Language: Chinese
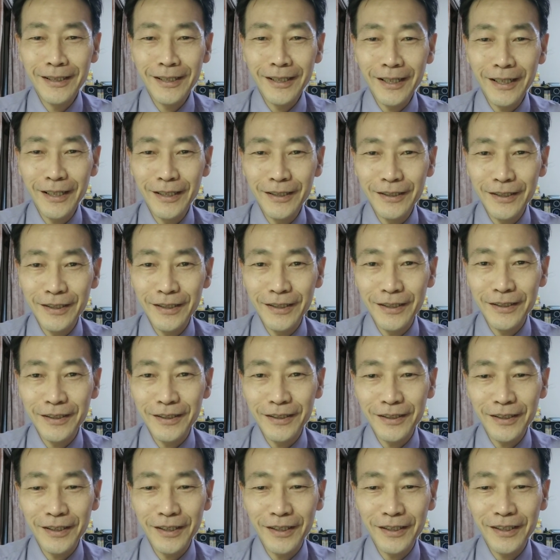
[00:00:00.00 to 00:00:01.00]
开心的
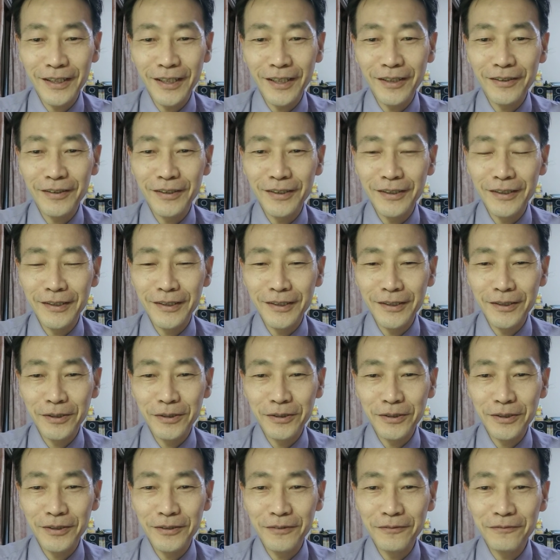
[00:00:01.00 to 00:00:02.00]
时刻到了，又
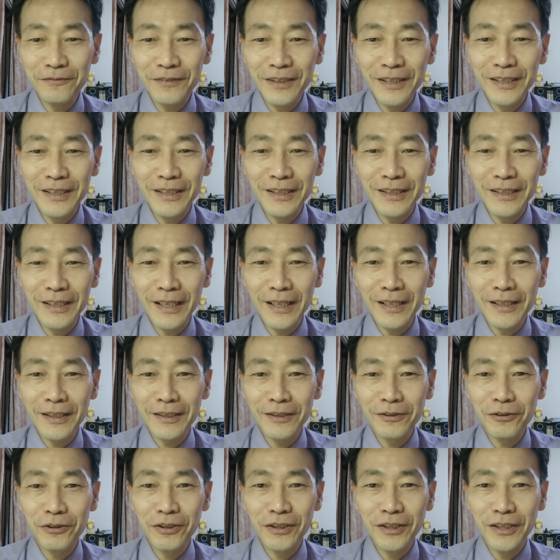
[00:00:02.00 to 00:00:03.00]
是分享
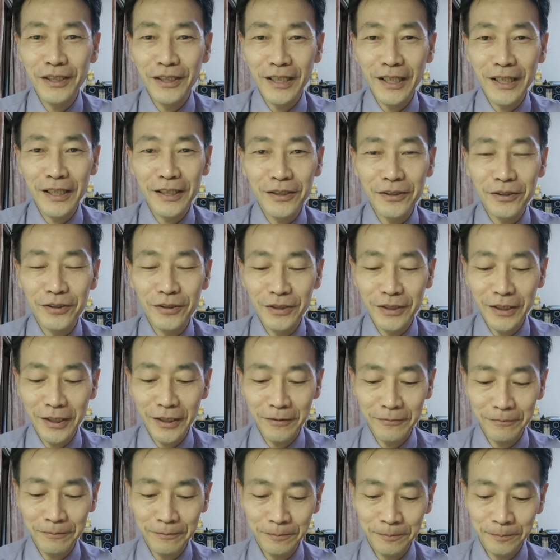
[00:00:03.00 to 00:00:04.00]
趋吉卡的时
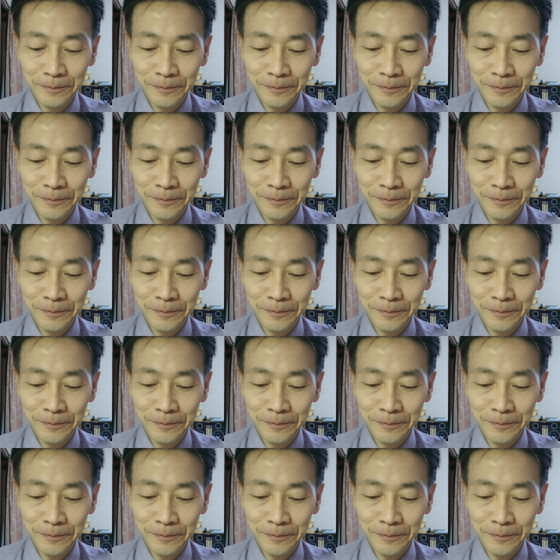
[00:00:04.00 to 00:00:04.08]
间。